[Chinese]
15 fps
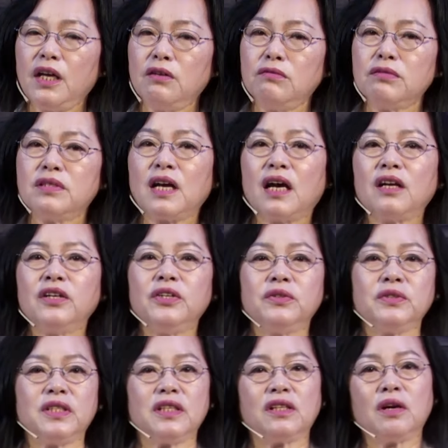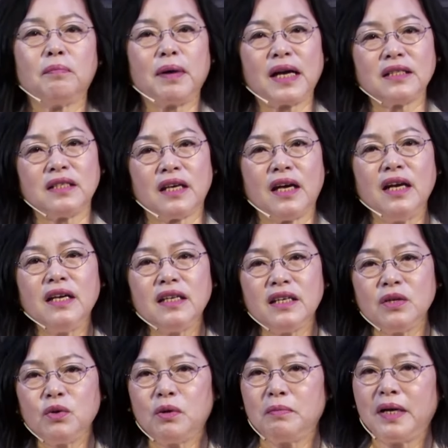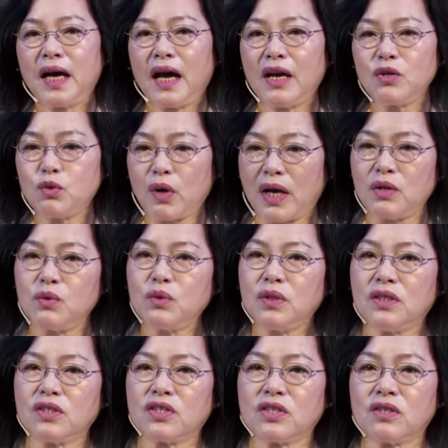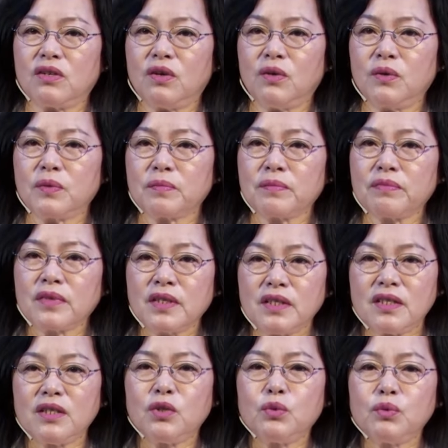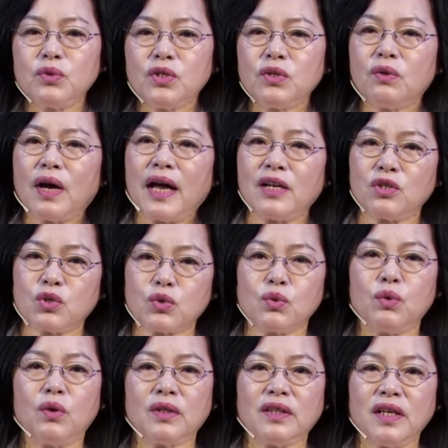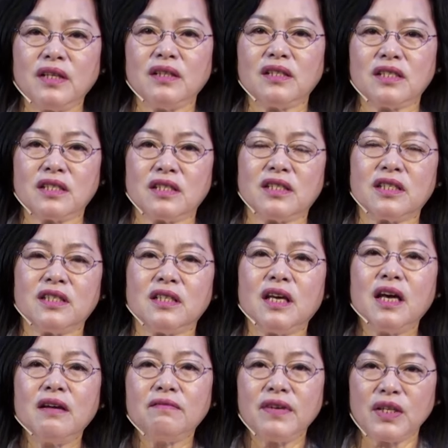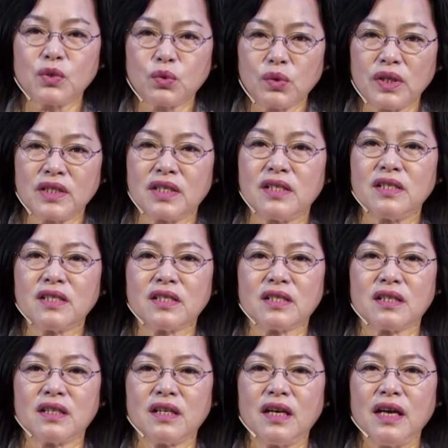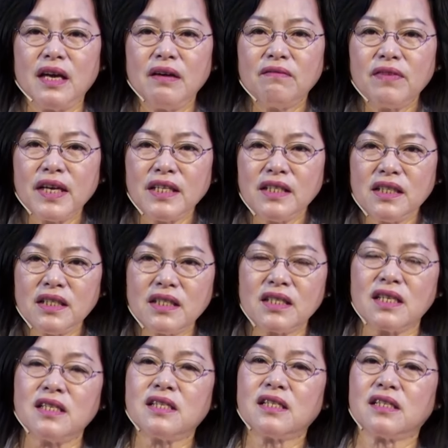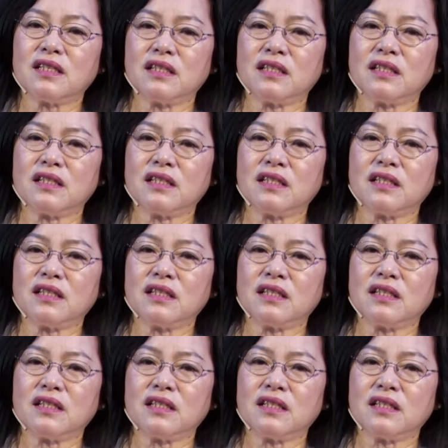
五章六节到八节，因为我们还软弱的时候，基督就按所定的日期为罪人死，为一人死